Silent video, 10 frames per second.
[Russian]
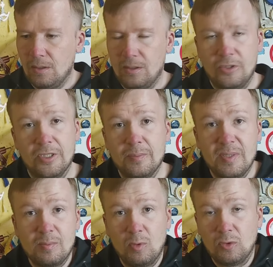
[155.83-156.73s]
Сейчас
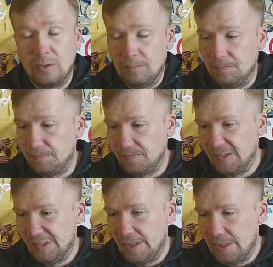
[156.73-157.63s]
посмотрим,
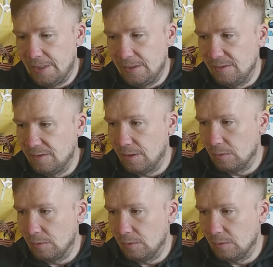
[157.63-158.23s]
зря или не зря.